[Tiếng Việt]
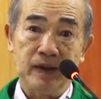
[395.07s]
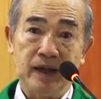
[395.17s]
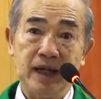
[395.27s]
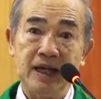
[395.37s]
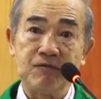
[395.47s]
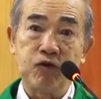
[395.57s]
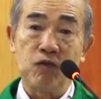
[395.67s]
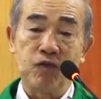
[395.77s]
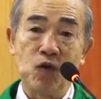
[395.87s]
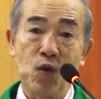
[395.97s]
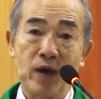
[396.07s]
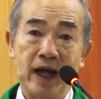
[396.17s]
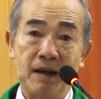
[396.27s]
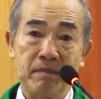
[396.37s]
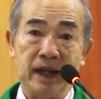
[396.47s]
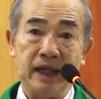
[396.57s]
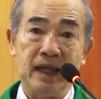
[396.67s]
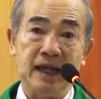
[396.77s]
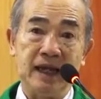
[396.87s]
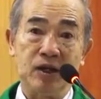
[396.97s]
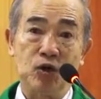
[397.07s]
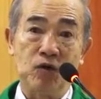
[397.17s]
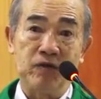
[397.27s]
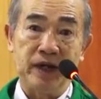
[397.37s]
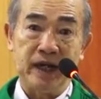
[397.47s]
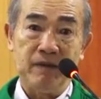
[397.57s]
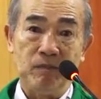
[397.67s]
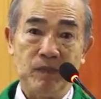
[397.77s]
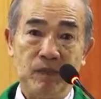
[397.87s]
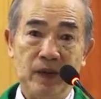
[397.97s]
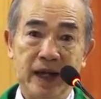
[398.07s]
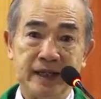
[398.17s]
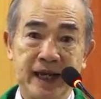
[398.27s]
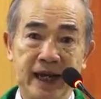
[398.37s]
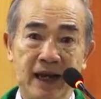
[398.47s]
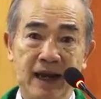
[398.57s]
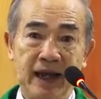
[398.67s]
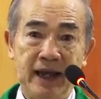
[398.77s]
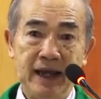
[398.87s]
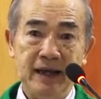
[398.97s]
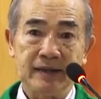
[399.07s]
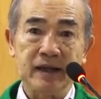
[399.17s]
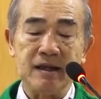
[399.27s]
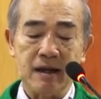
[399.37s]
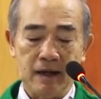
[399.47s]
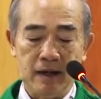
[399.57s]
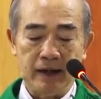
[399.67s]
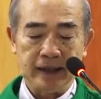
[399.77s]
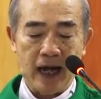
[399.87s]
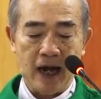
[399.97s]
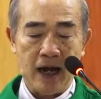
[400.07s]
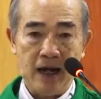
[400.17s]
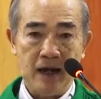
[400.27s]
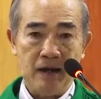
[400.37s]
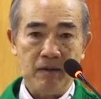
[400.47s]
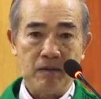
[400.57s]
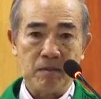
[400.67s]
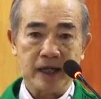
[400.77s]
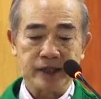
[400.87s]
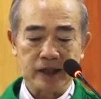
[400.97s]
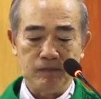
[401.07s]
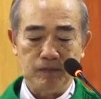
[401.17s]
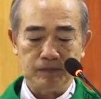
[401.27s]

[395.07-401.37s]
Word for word: khi phục vụ các bệnh nhân Covid để giành lấy từng hơi thở mà sống.